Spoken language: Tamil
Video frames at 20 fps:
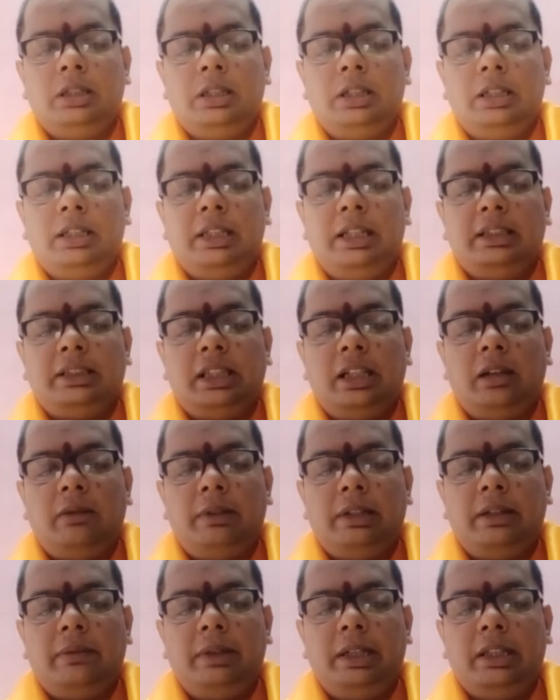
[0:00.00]
அந்த
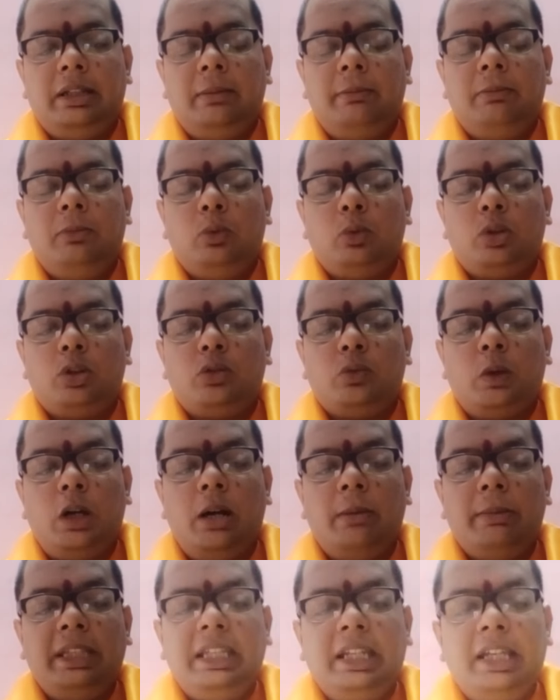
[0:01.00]
அதர்வண வேதம் ஒரு
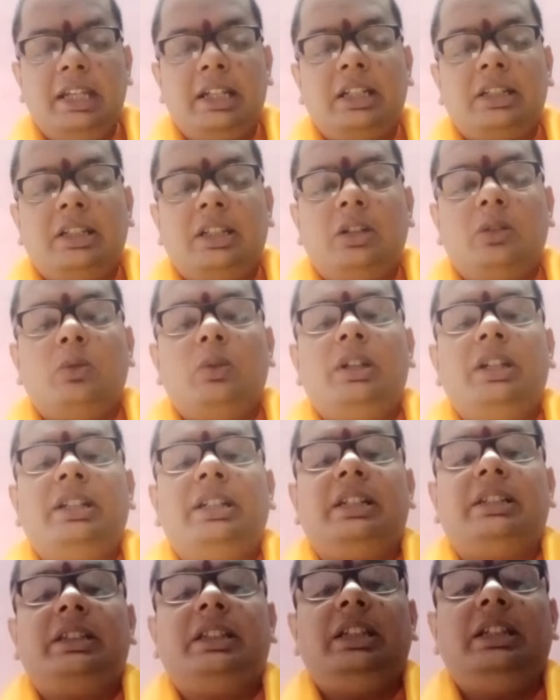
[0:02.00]
சுவாமியே கட்டக்கூடிய
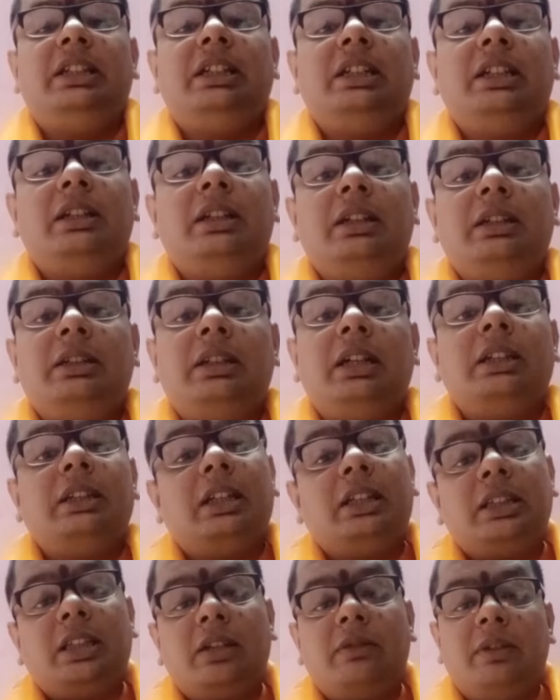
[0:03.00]
சக்தி எதுக்கு இருக்குன்னா
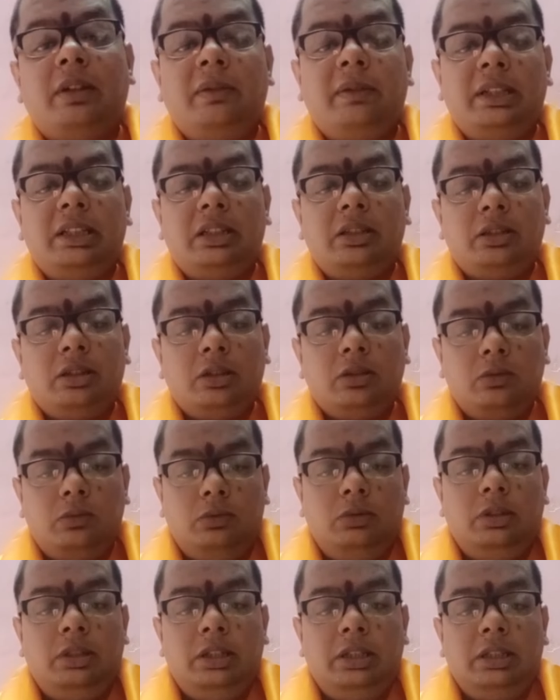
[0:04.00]
அந்த அதர்வண வேதத்துக்கு
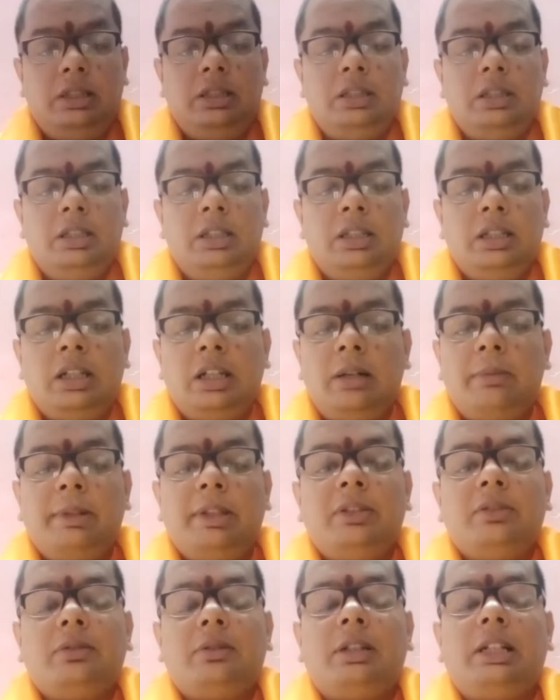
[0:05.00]
உண்டு
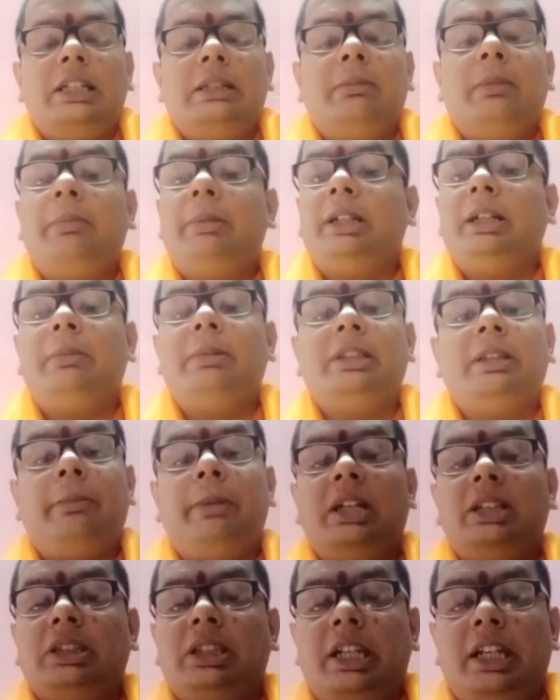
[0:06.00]
அப்படின்னு சொல்கிறாங்க நம்ம பக்கம் அந்த
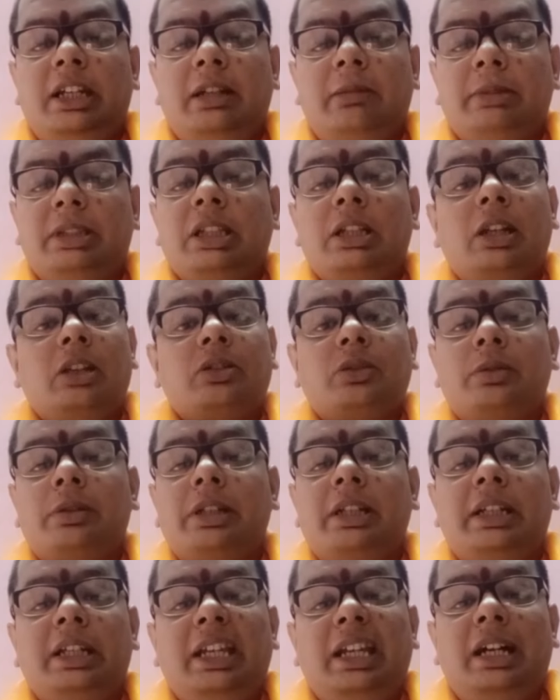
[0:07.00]
மாந்திரிகம் அதெல்லாம்
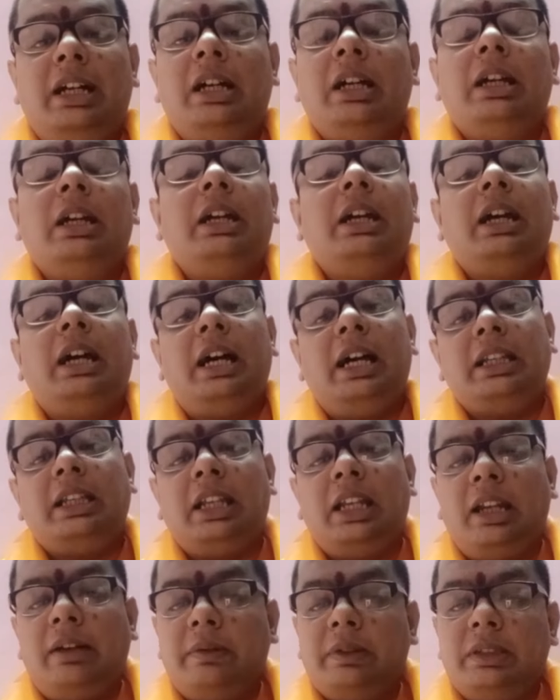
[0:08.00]
சொல்கிறான் இல்லையா
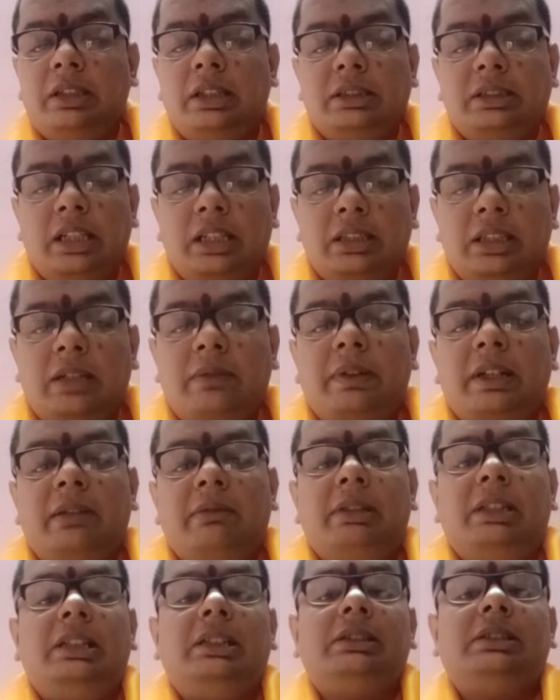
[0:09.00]
அதெல்லாம் வந்து அந்த அதர்வண
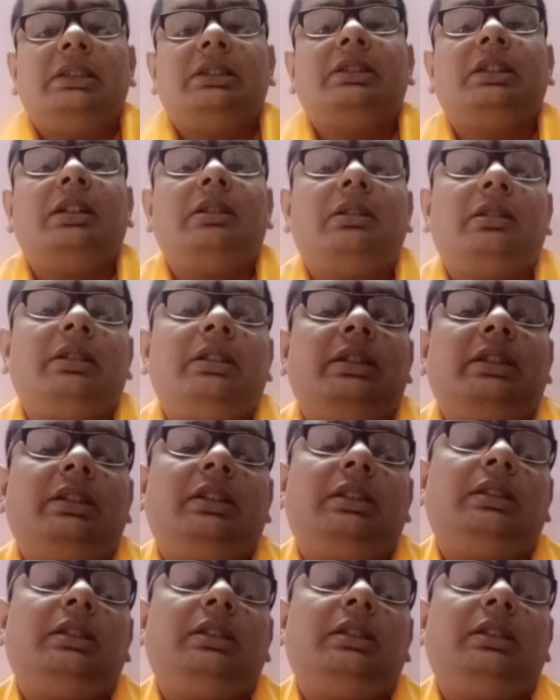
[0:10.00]
வேதத்தை சார்ந்தது